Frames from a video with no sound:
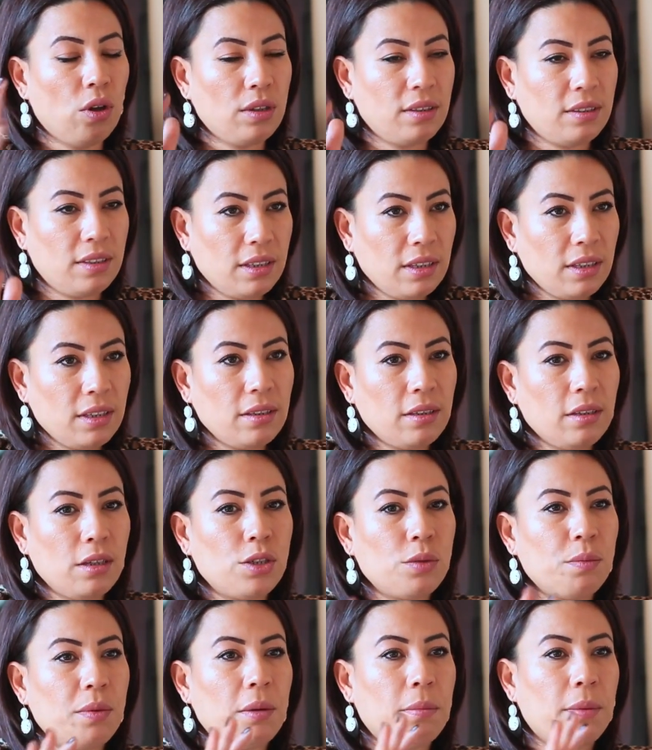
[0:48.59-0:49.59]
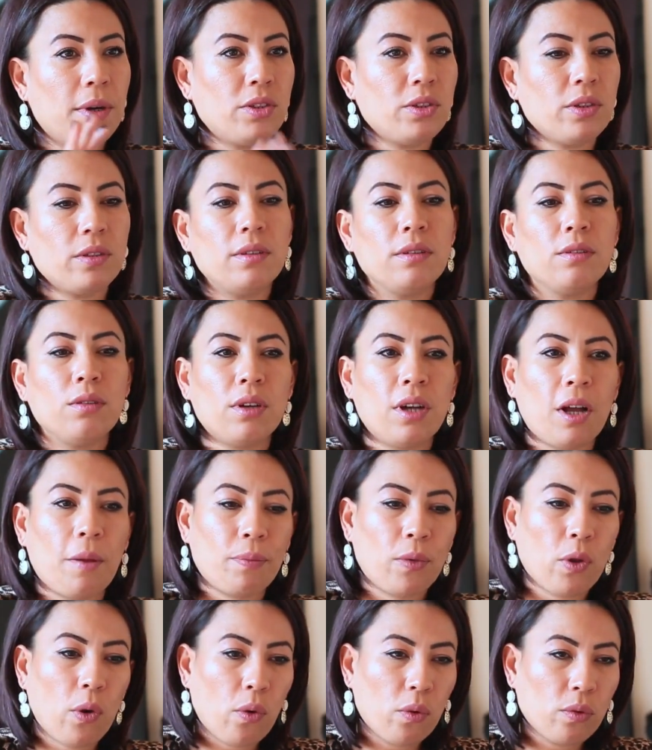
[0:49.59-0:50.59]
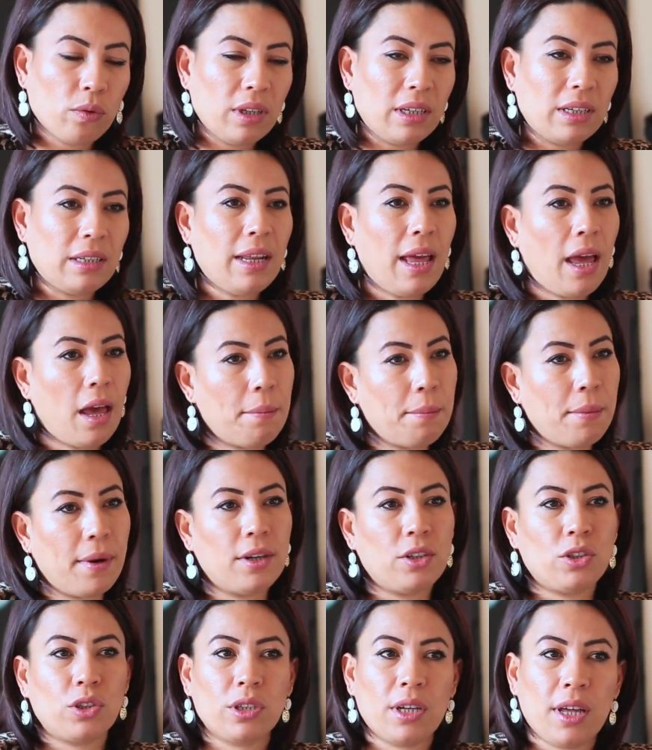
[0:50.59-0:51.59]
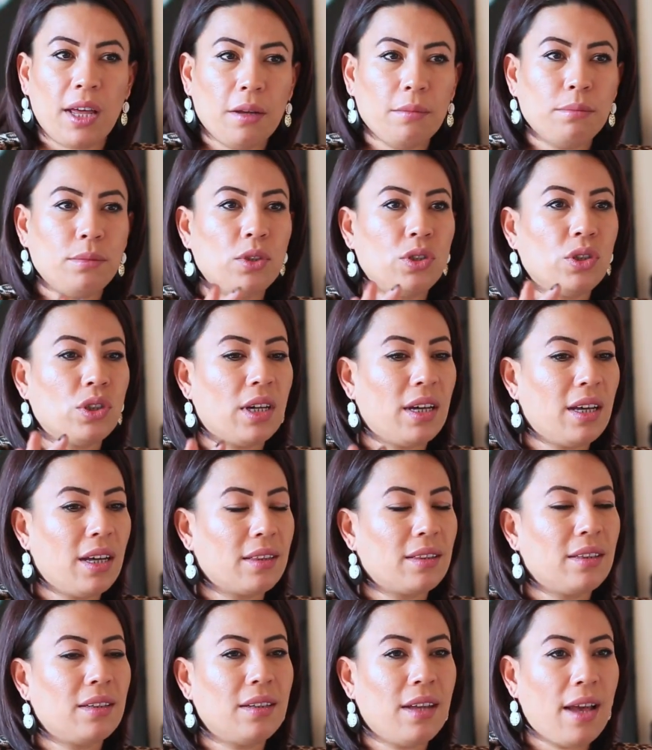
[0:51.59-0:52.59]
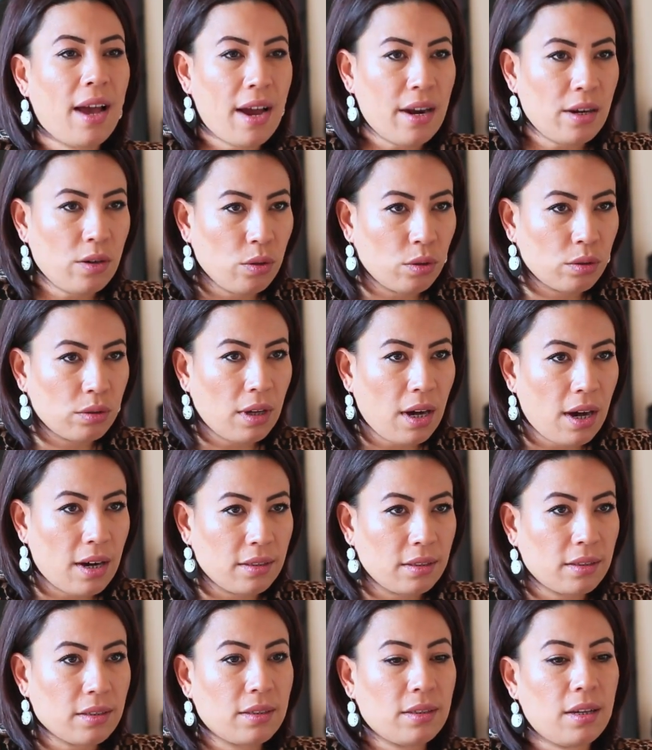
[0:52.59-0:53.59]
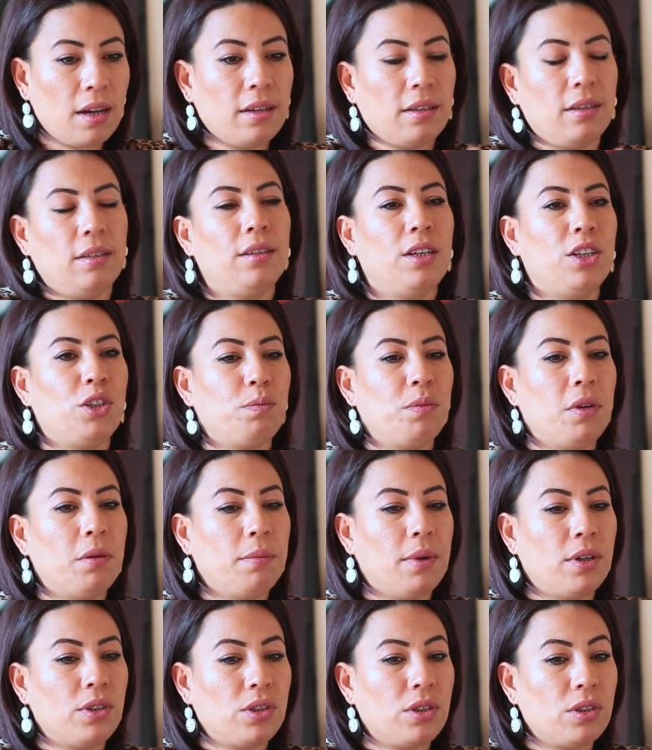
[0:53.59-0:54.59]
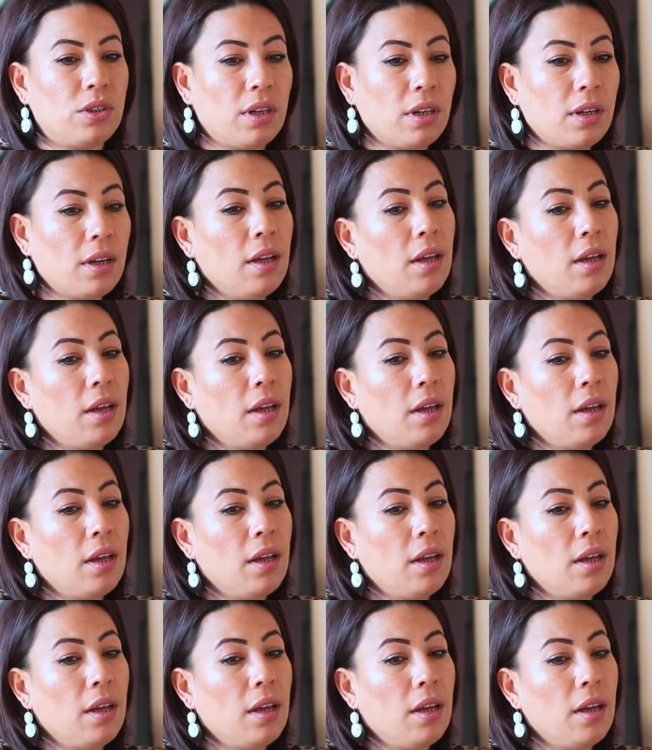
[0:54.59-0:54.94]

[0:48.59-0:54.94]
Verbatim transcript: Dinginleşmeye başladığı dönemde onların hem aşk hem iş hayatlarında her nokta artık sakinleşmeye başlayacak.